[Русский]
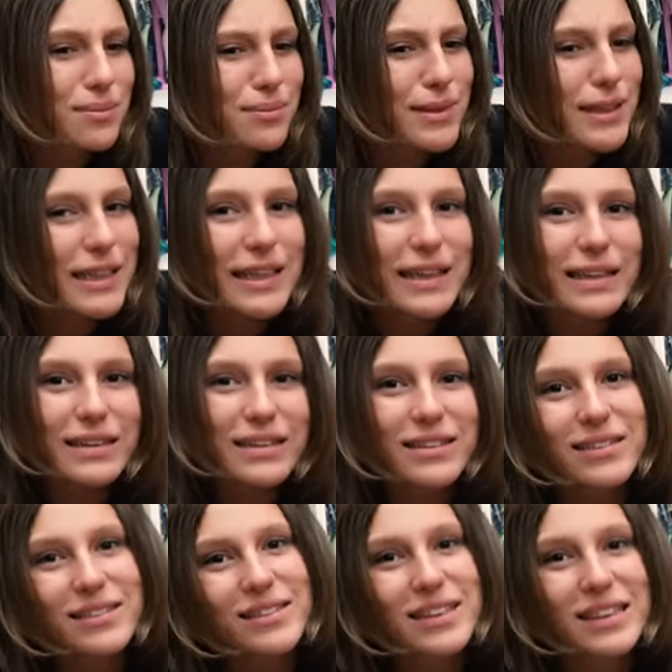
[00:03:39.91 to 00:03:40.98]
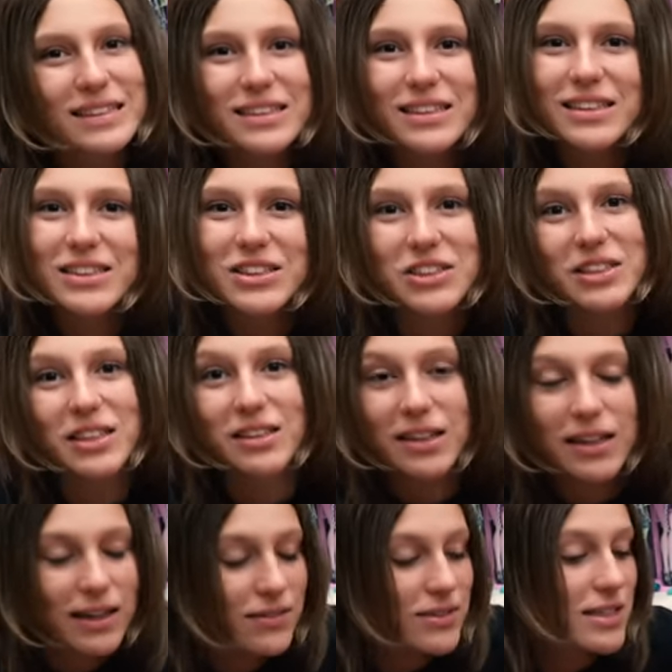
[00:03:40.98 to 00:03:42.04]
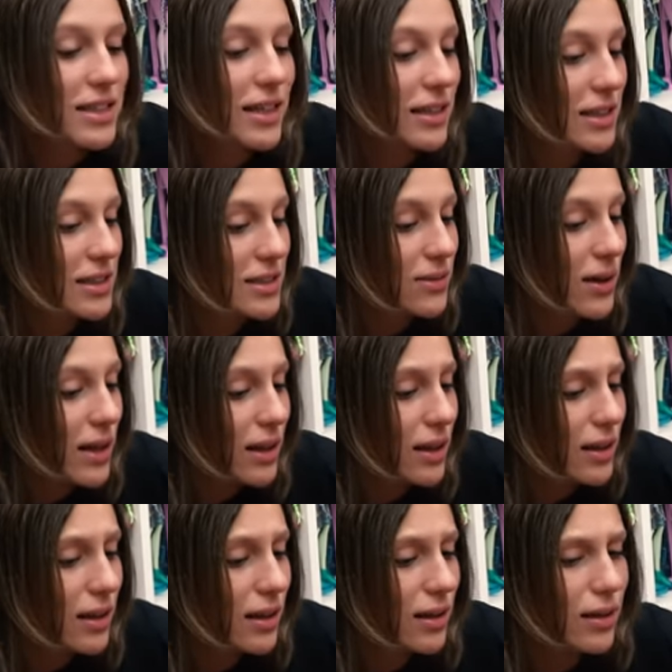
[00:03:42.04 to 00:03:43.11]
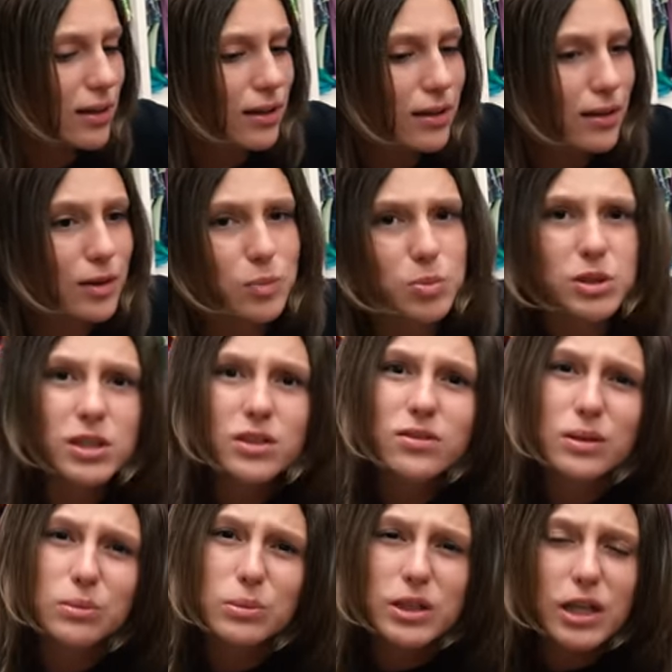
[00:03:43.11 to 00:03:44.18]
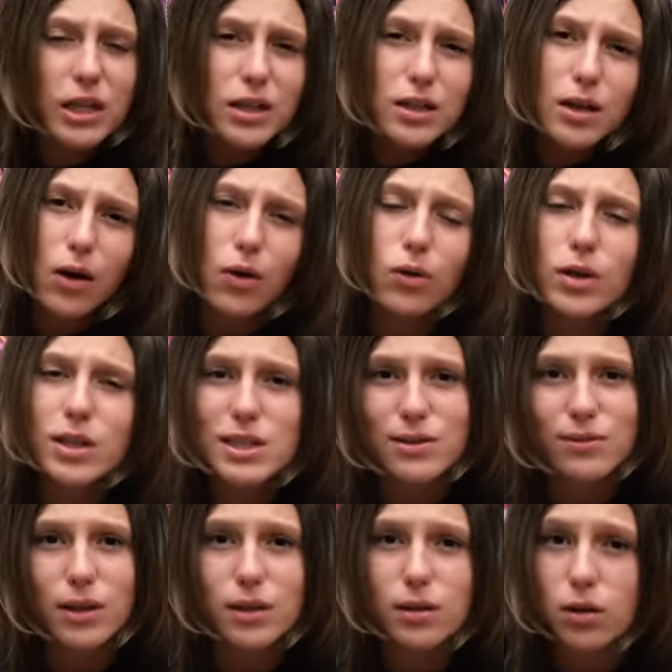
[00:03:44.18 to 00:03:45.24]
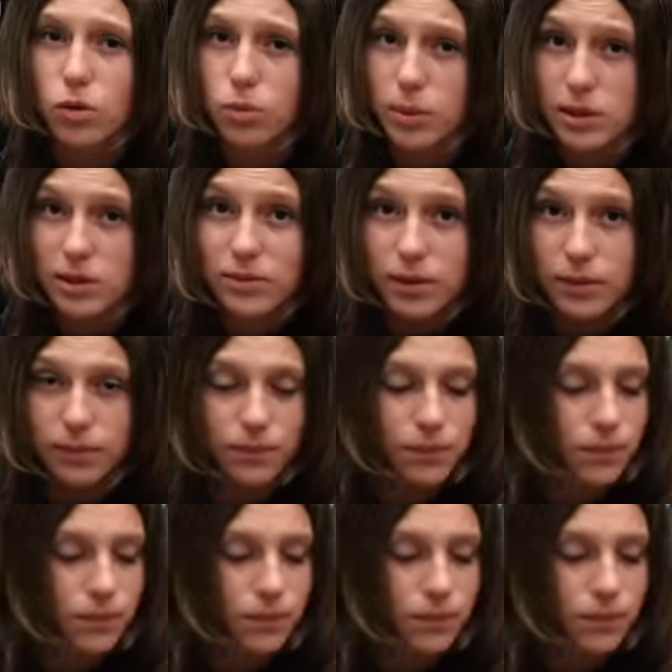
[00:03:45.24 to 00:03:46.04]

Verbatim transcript: Мне достаточно нравится этот цвет. И напишите в комментарии, какой цвет любите вы.